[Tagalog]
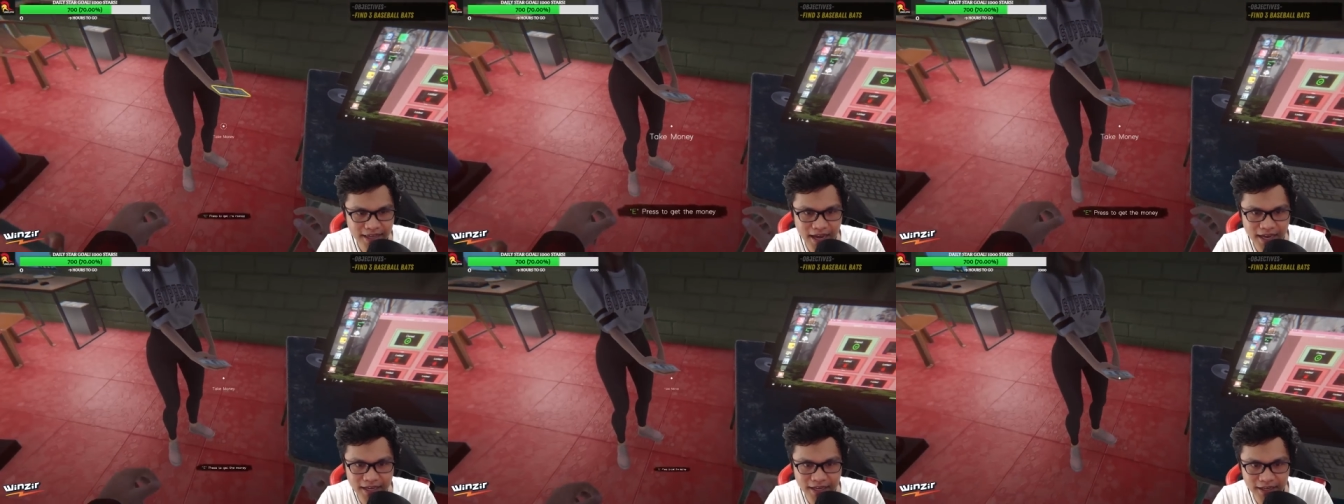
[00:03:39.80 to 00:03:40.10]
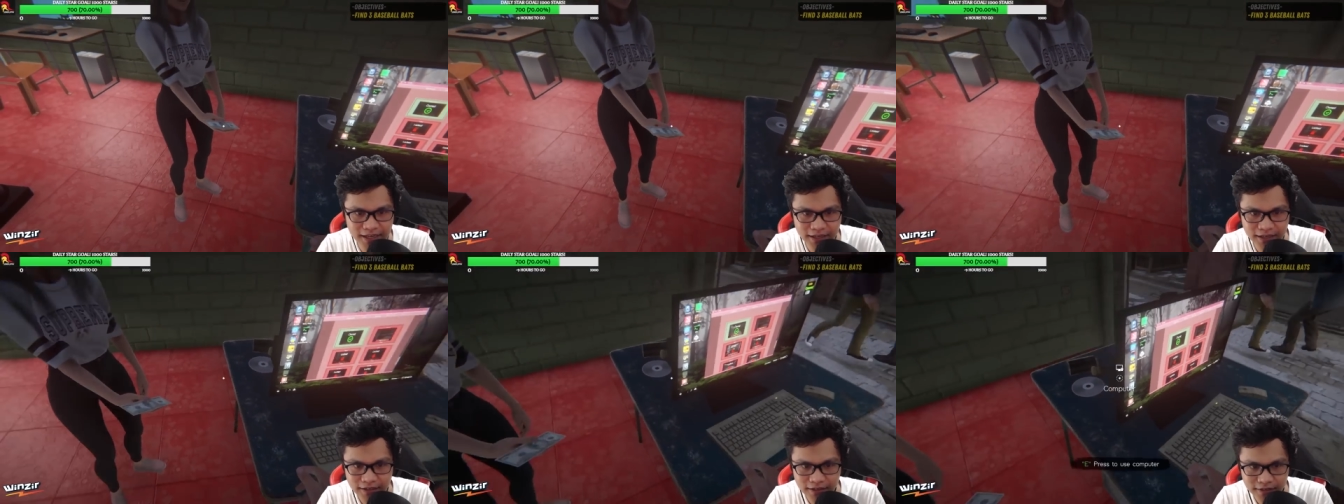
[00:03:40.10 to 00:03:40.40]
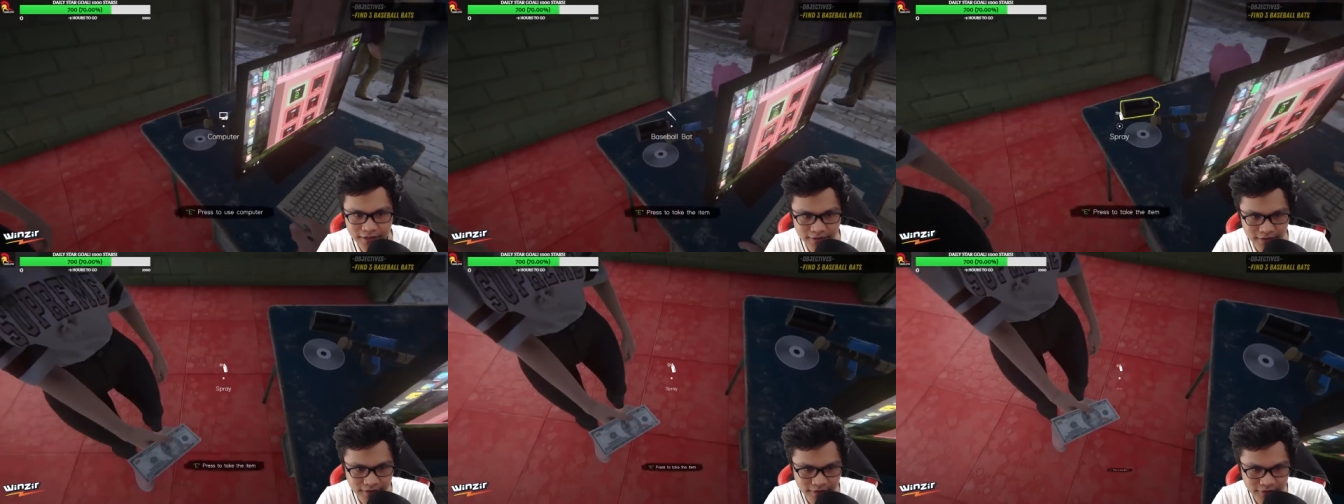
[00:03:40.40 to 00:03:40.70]
ay!
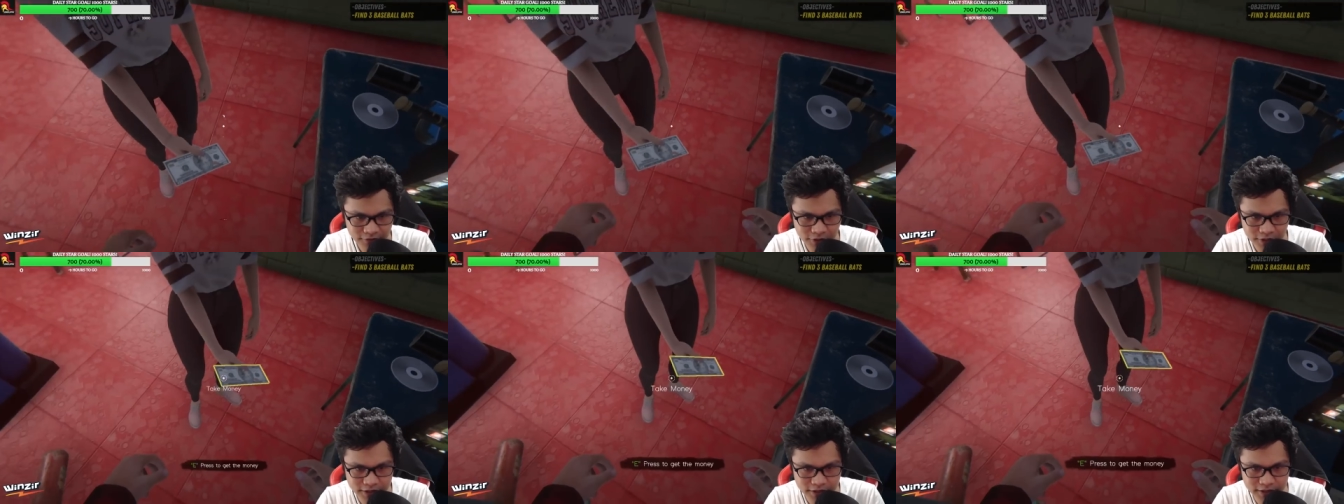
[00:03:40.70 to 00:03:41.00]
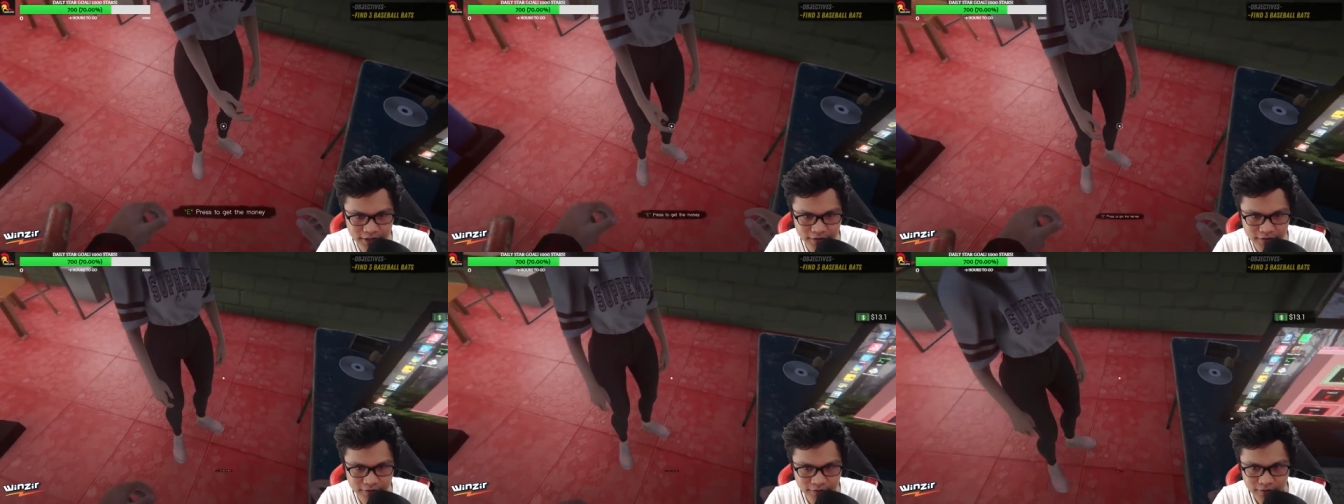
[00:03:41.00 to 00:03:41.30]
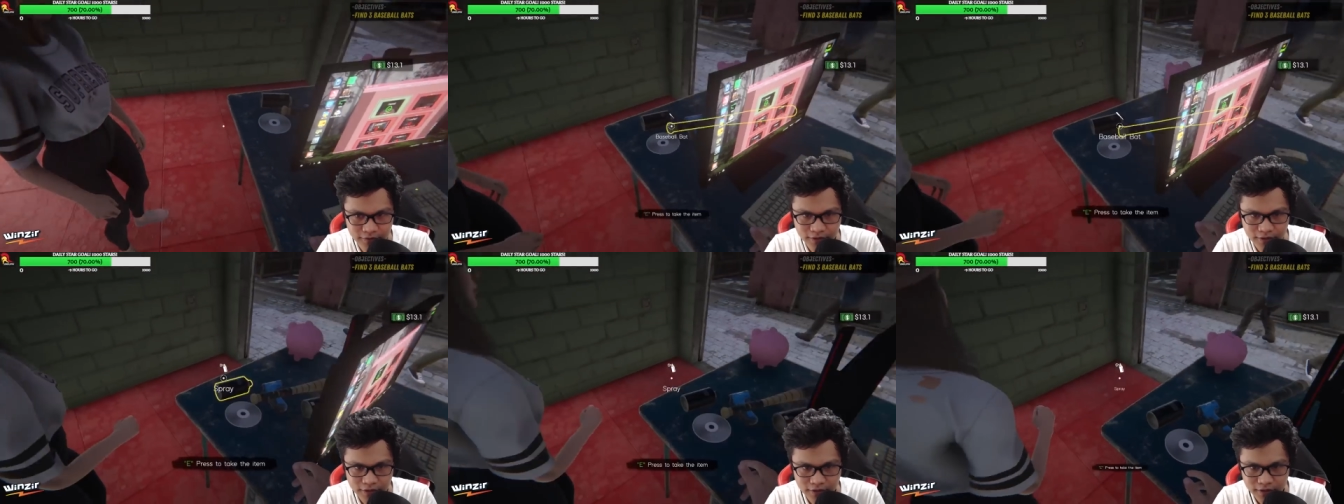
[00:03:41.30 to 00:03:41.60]
Wait sa...
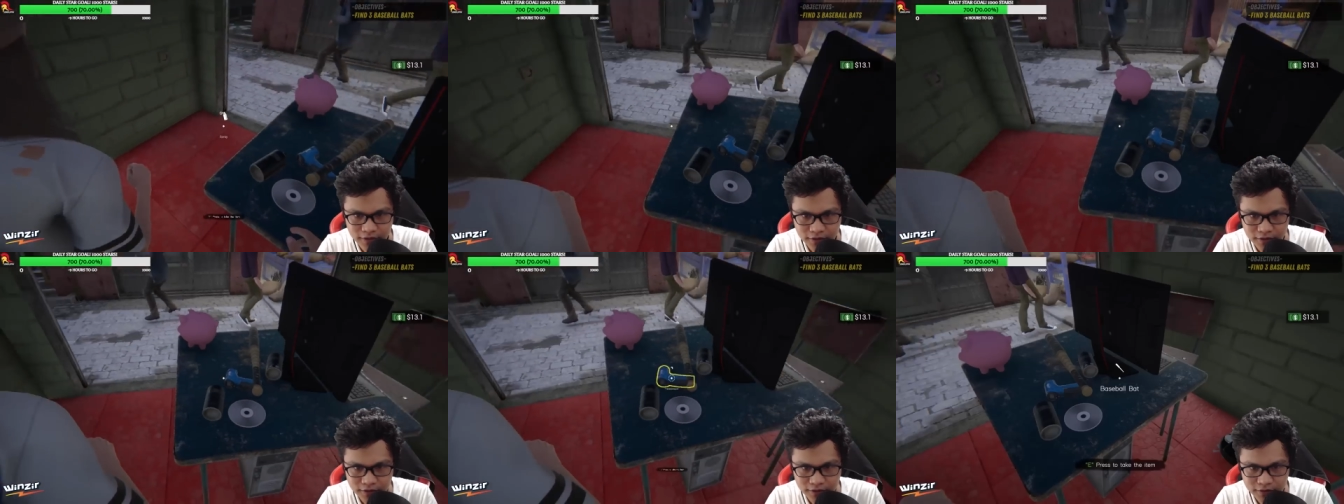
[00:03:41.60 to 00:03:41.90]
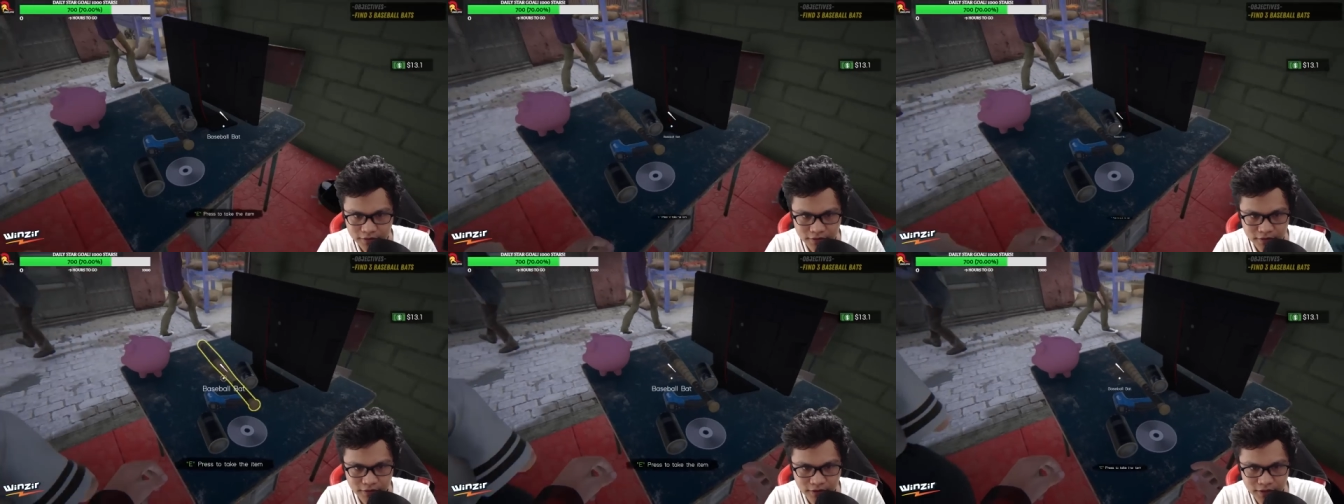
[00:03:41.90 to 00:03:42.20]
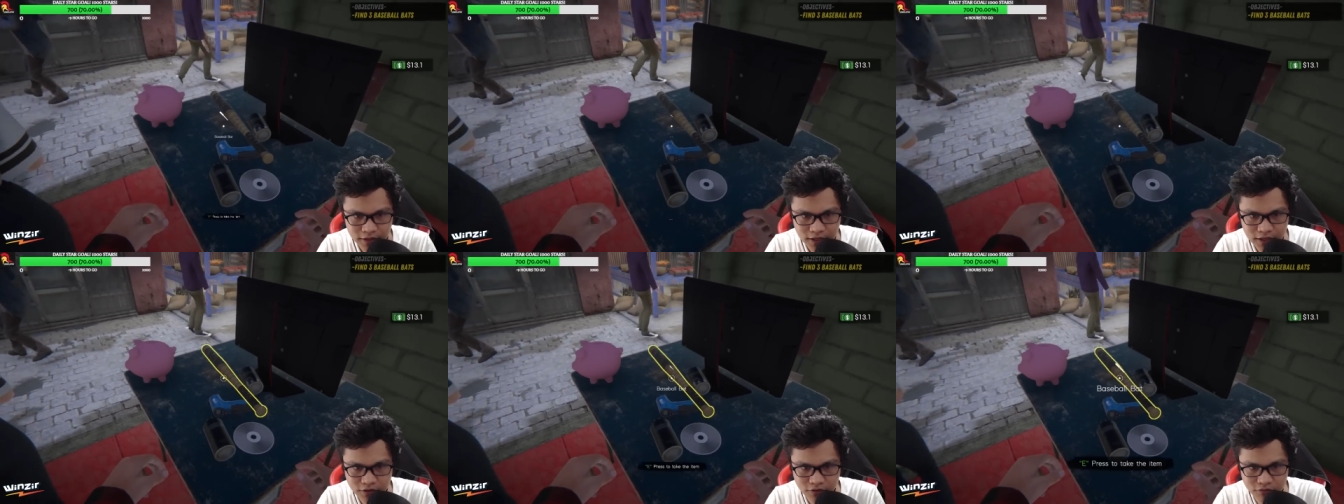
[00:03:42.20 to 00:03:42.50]
Uh, uh,
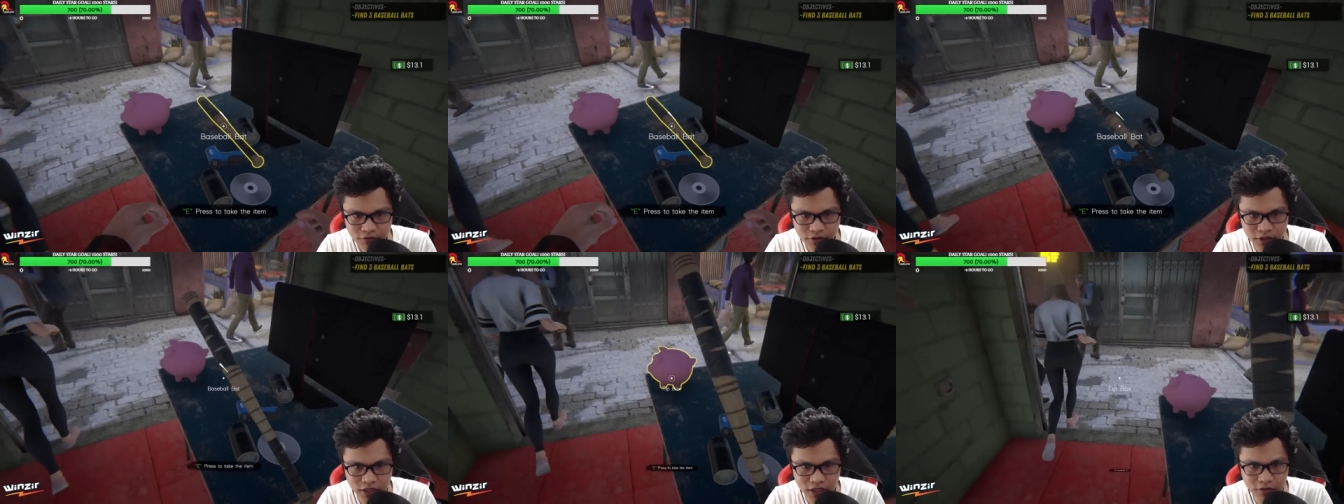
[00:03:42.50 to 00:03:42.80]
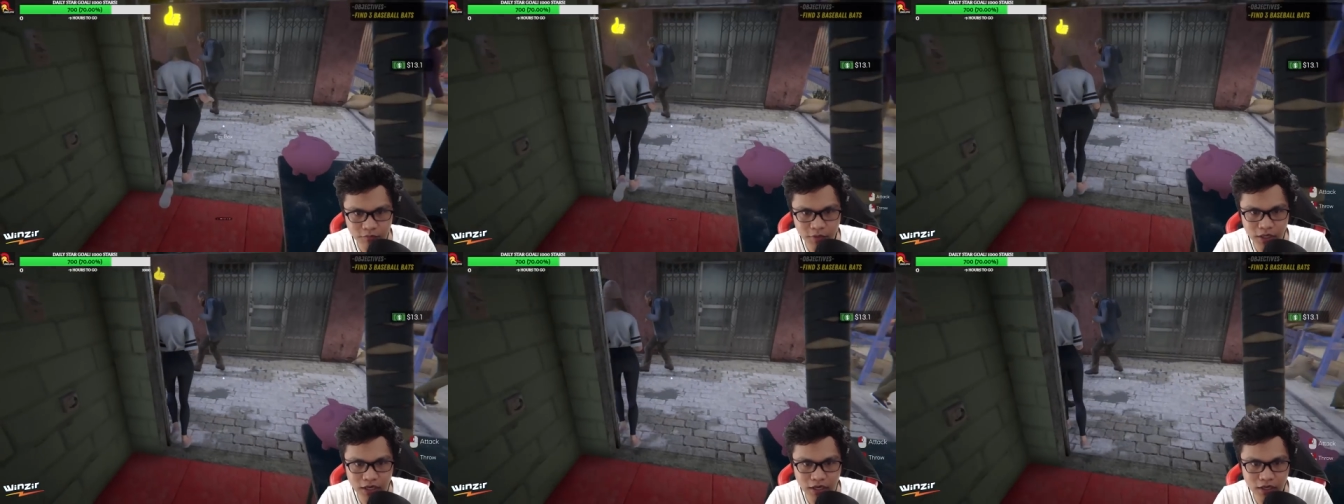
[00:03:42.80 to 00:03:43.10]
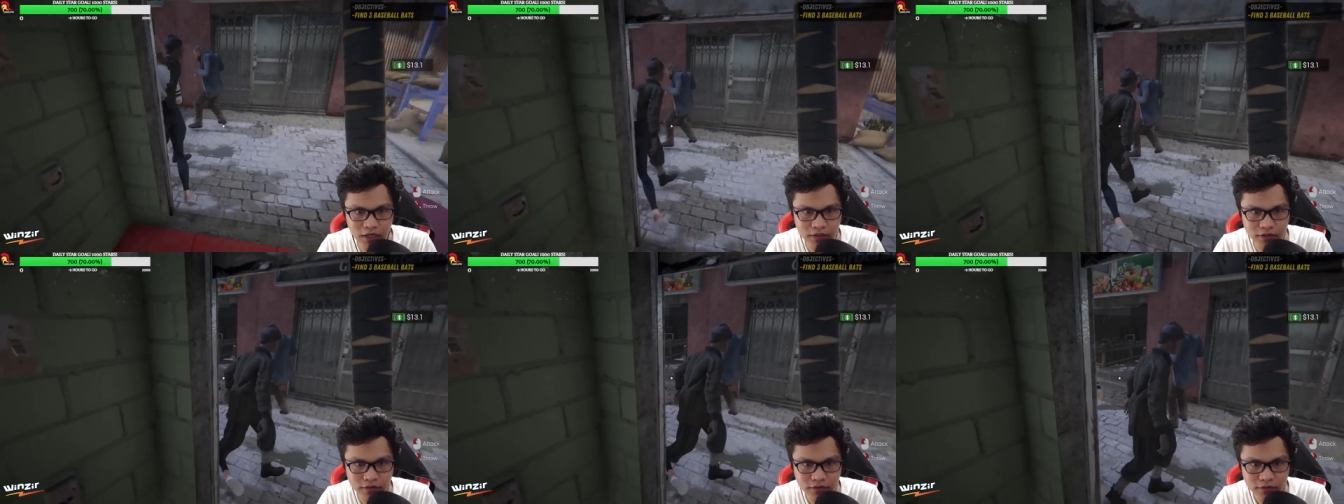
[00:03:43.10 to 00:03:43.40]
Nanaw gini
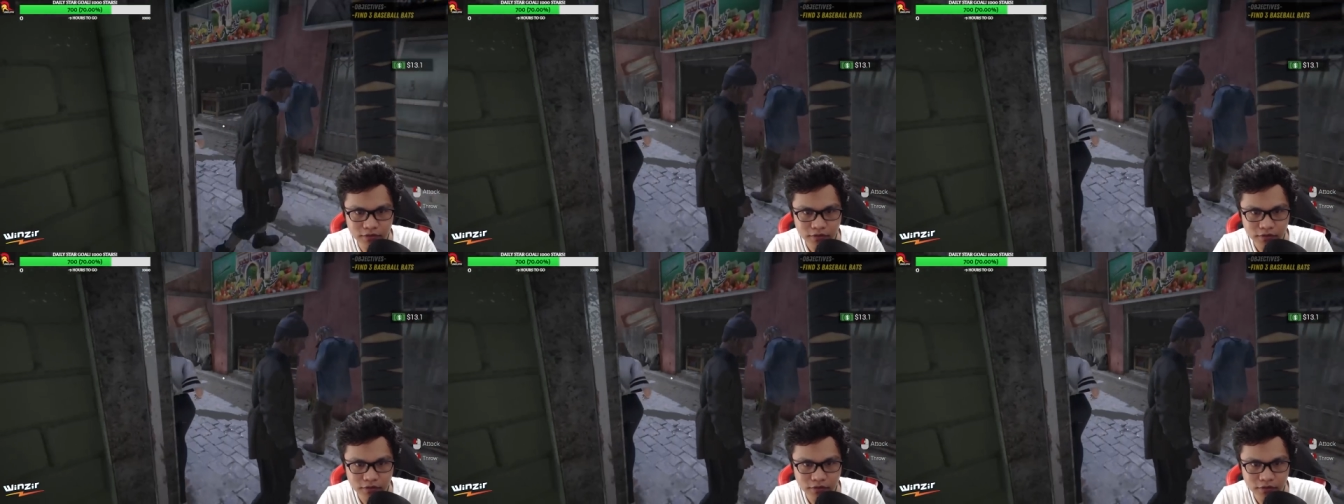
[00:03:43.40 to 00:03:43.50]
mga...